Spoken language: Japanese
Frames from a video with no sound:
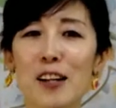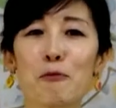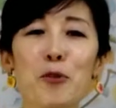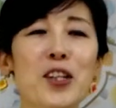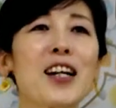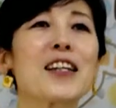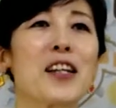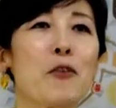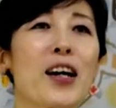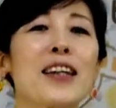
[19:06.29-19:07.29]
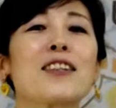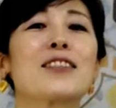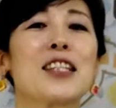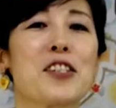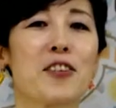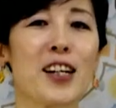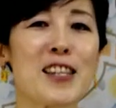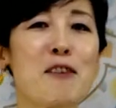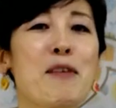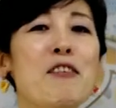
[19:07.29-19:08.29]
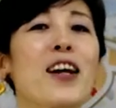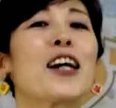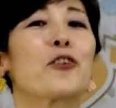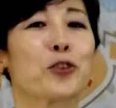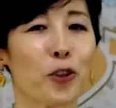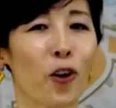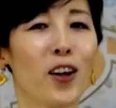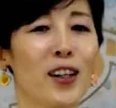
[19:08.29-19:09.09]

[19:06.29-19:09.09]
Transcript: 持っていかれてね分かんなくなっちゃうから名前を書いとくと